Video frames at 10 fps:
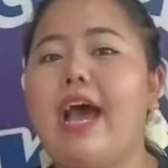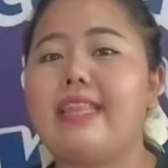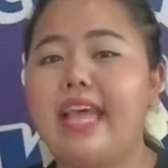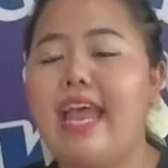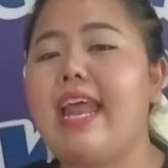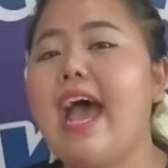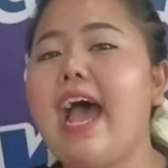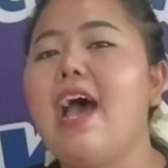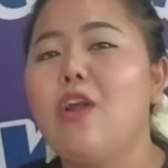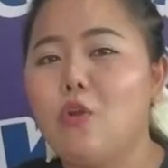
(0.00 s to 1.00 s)
คะ แต่ถ้า
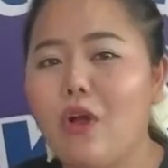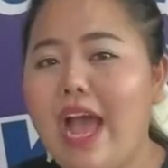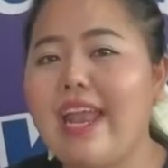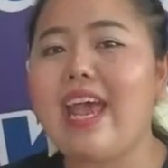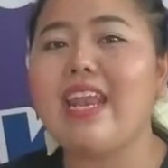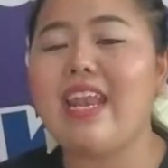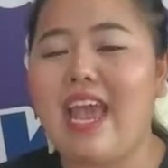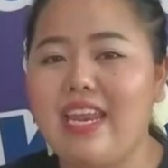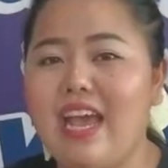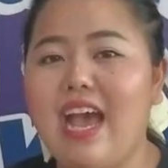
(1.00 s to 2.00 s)
ลูกค้าท่านไหน
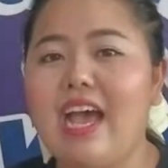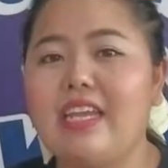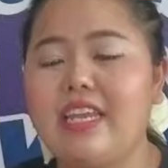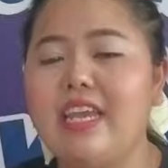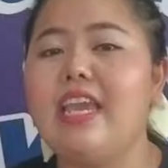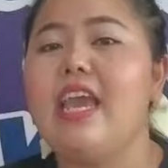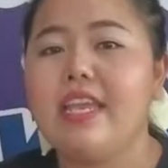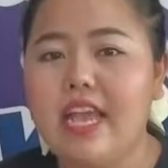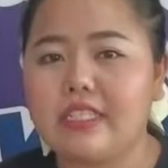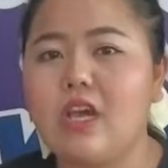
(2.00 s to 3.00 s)
นะคะที่
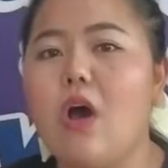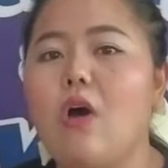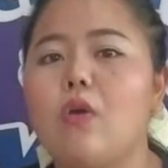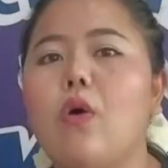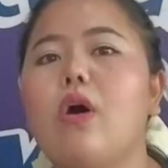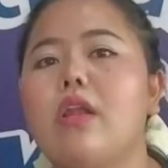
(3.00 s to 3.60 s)
อยากจะออกรถ